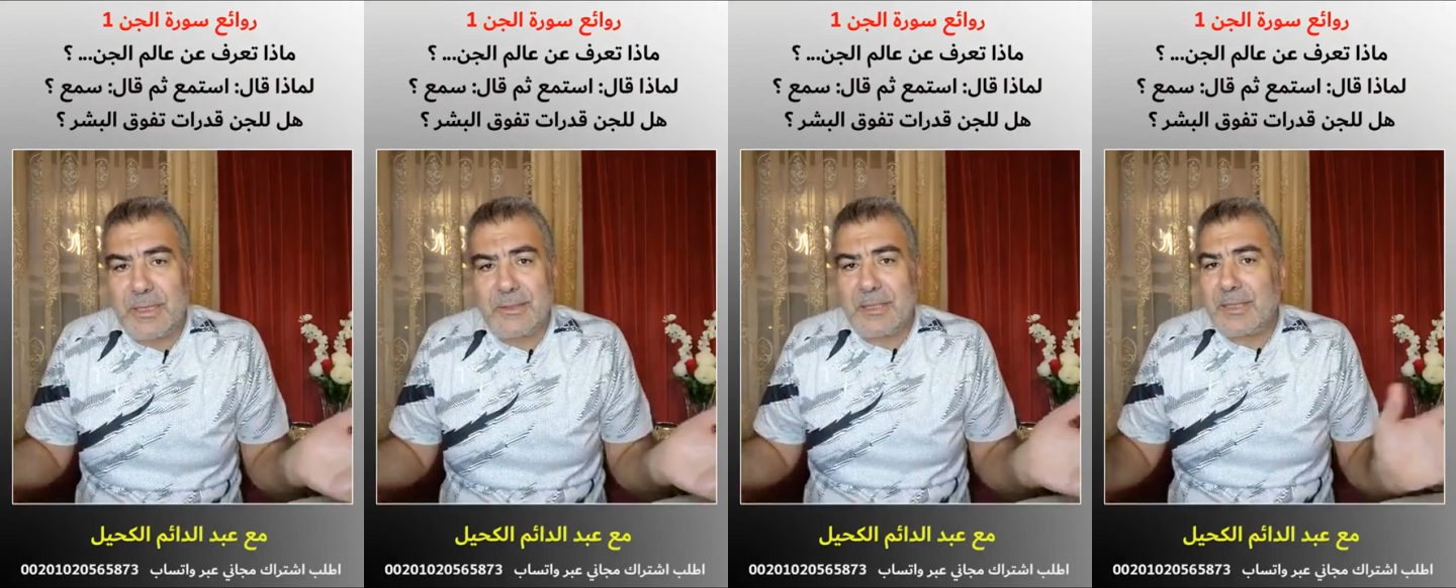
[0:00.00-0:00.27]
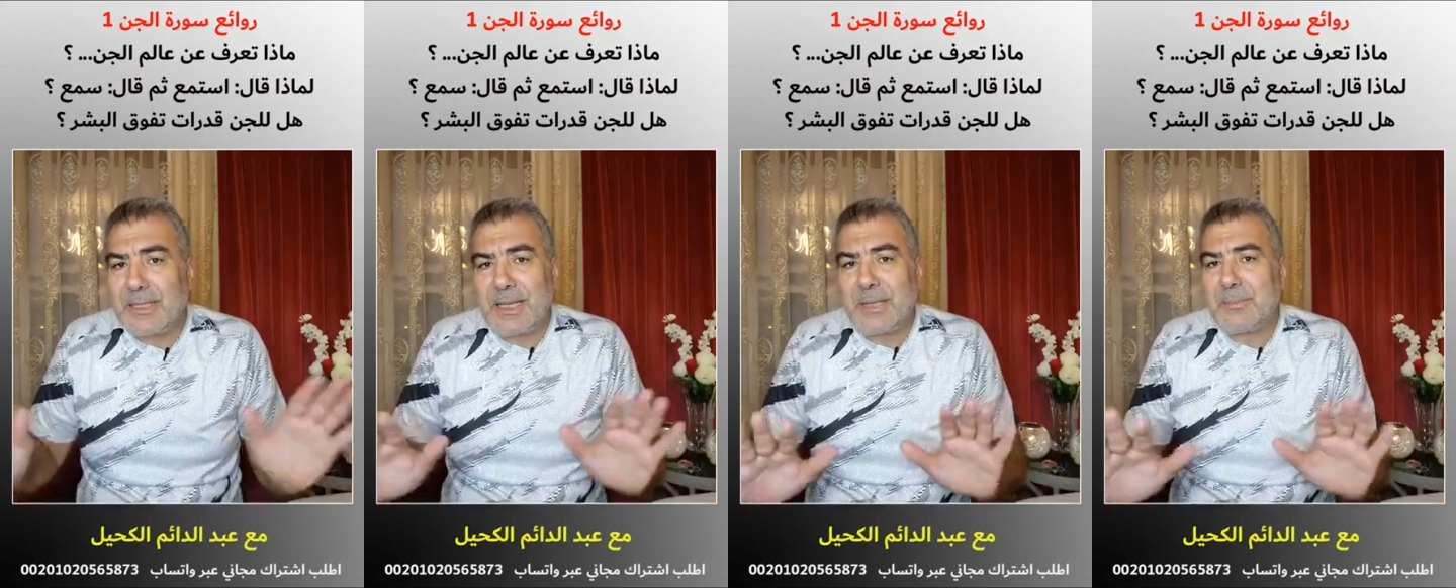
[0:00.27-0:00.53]
هذا
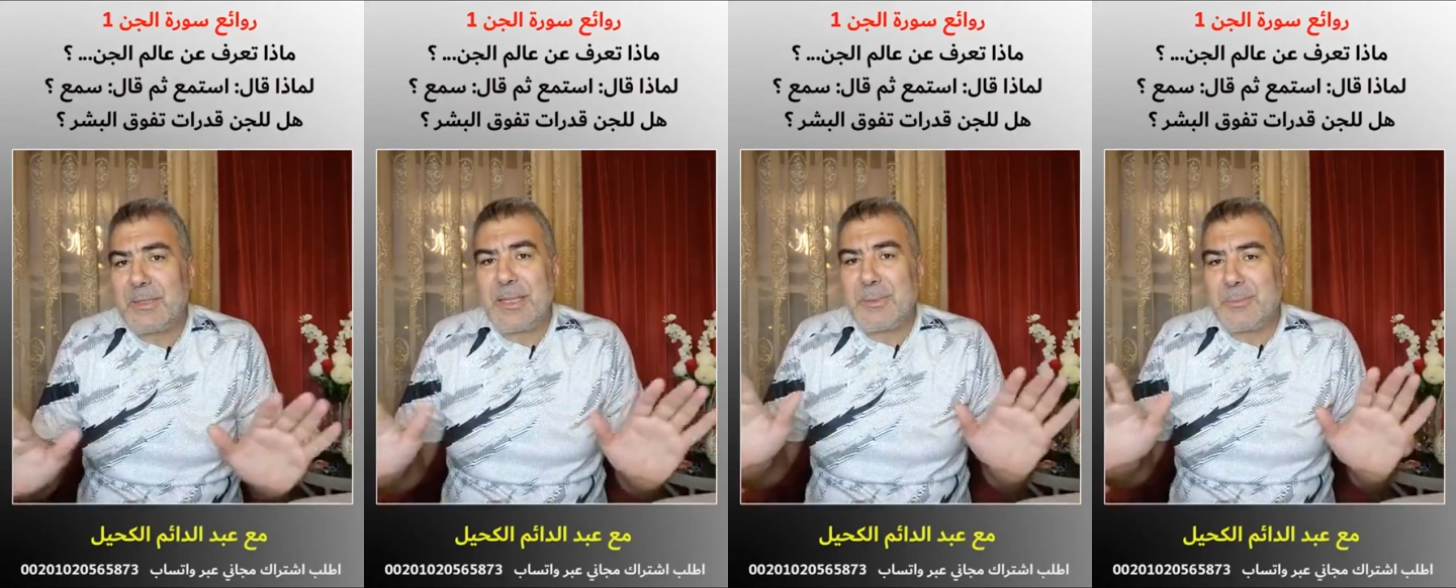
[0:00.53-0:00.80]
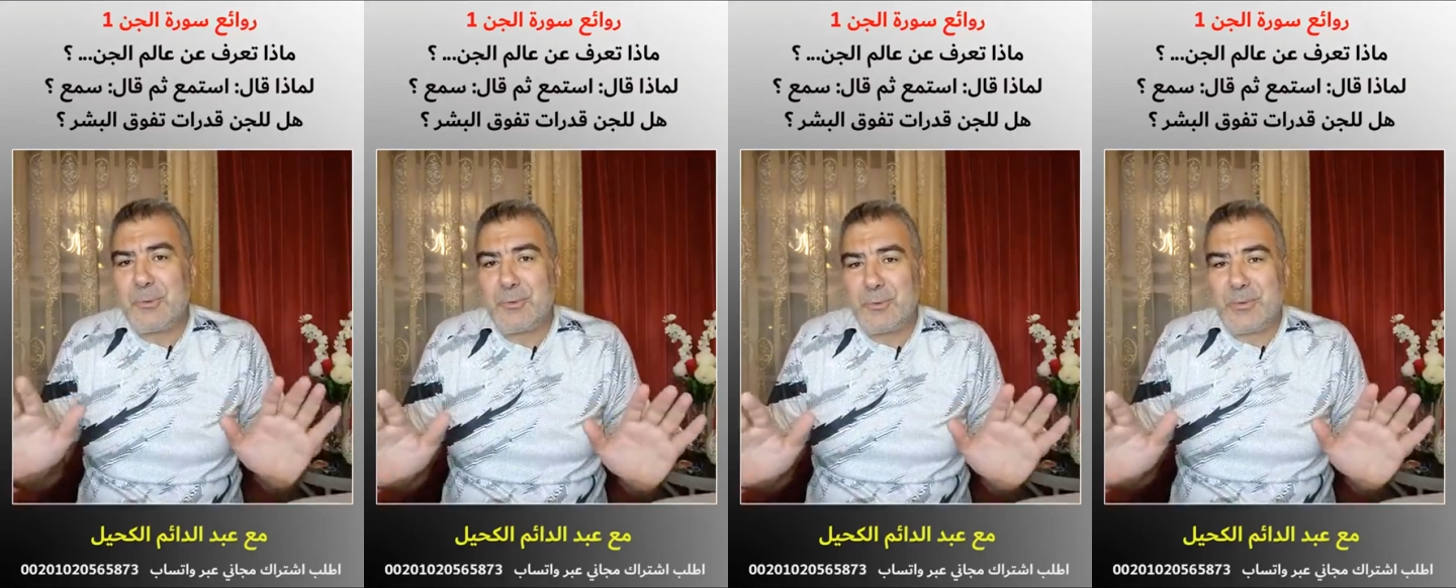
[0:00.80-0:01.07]
الكلام غير
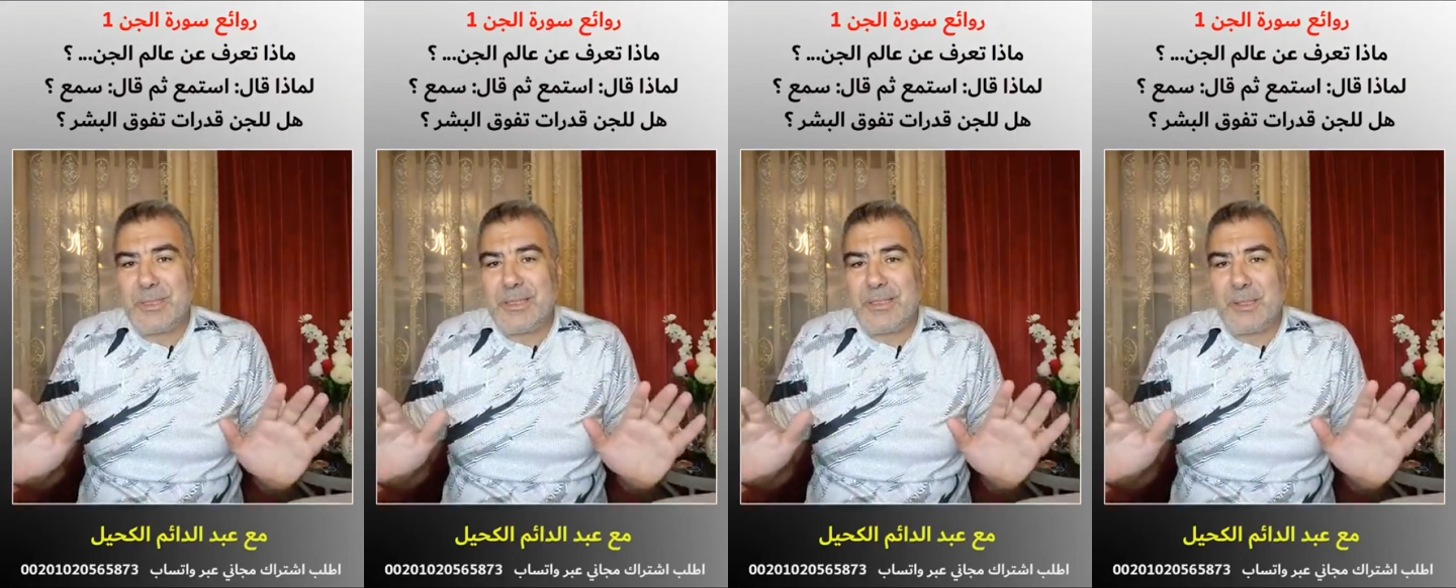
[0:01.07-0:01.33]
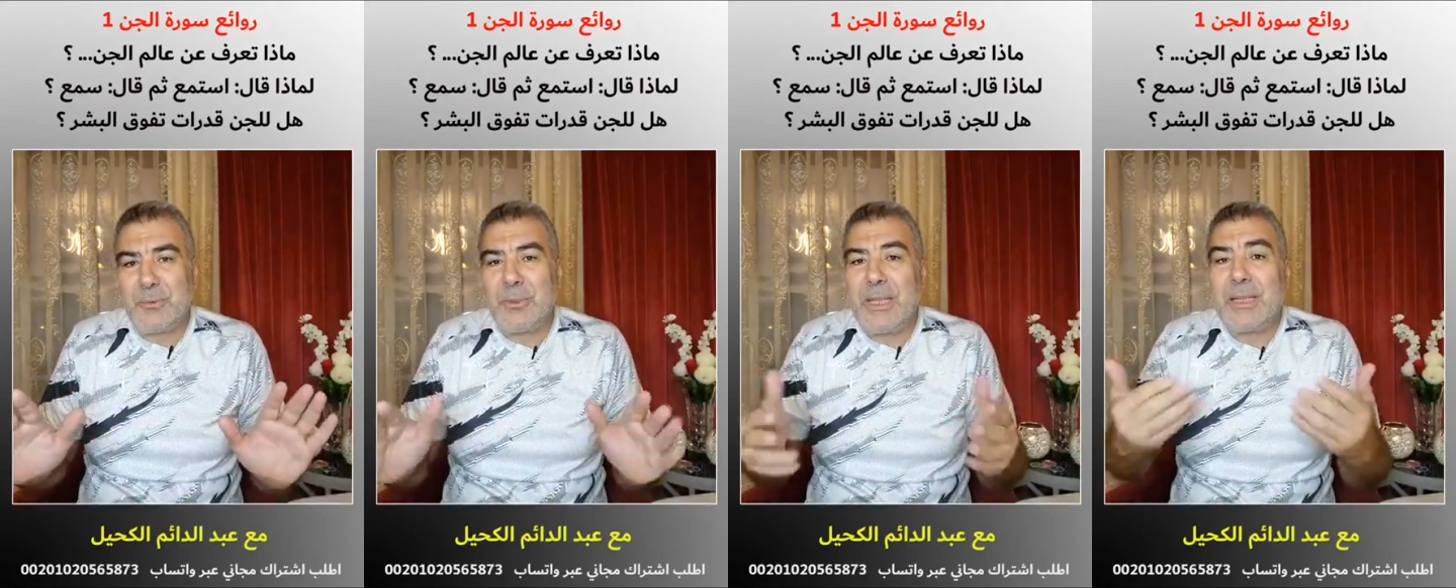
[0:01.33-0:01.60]
موجود
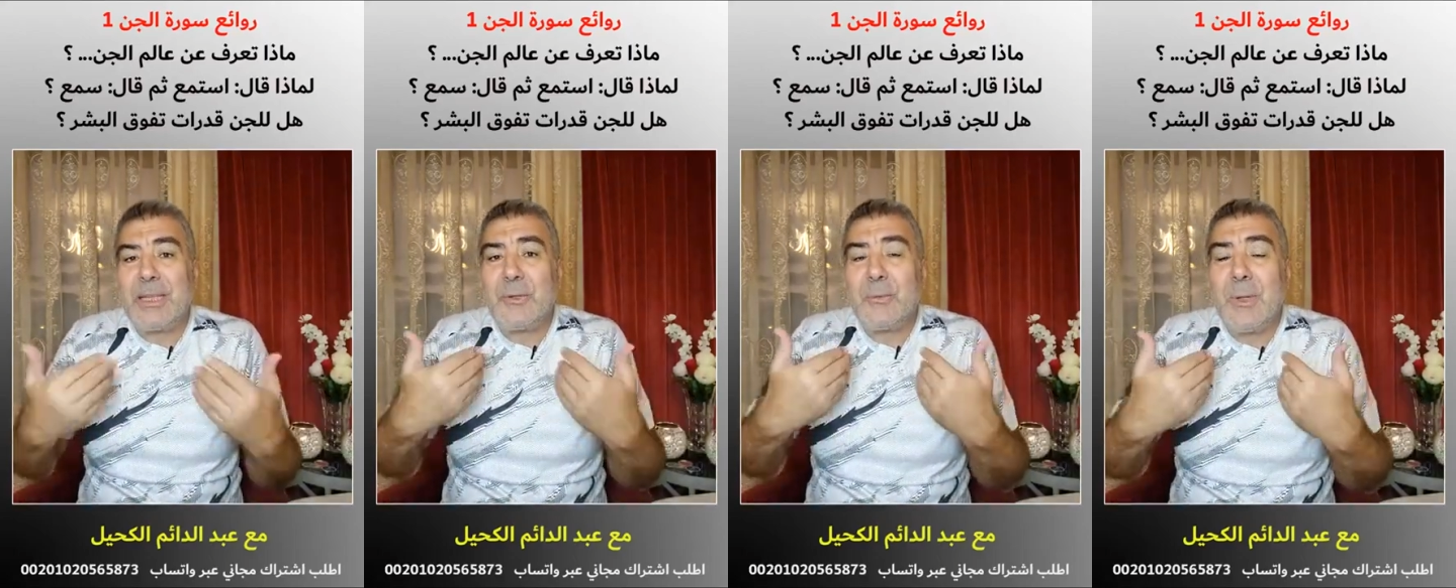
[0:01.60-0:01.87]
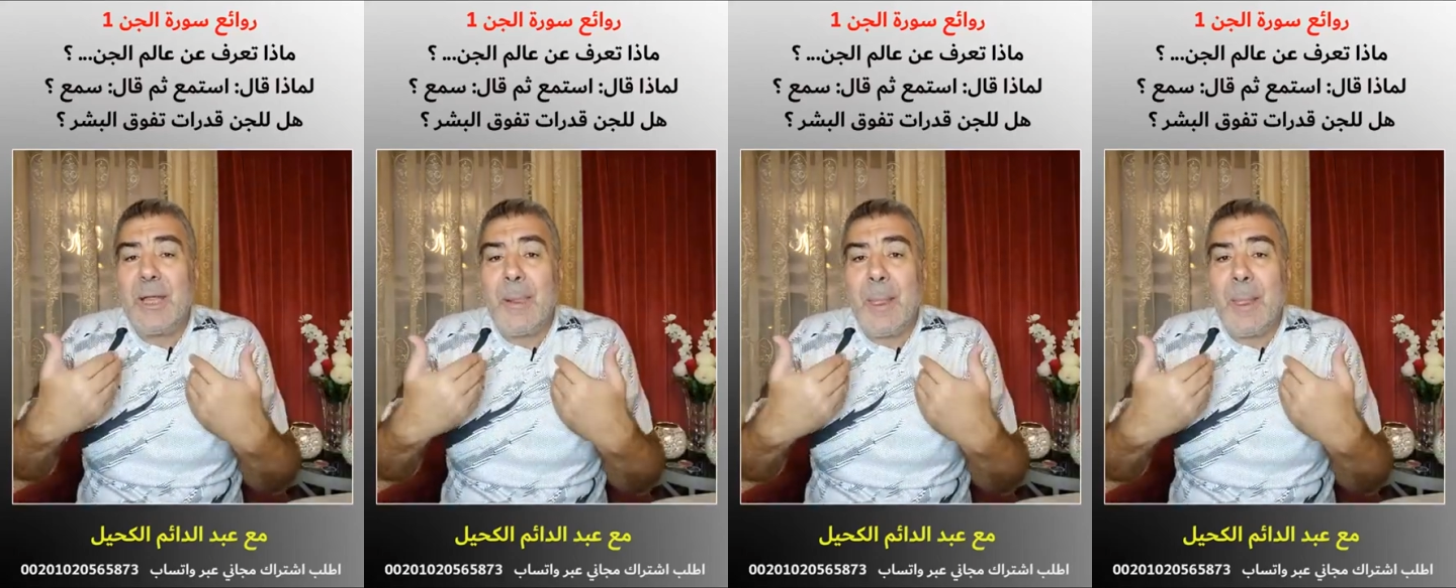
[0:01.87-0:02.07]
عنده لأنه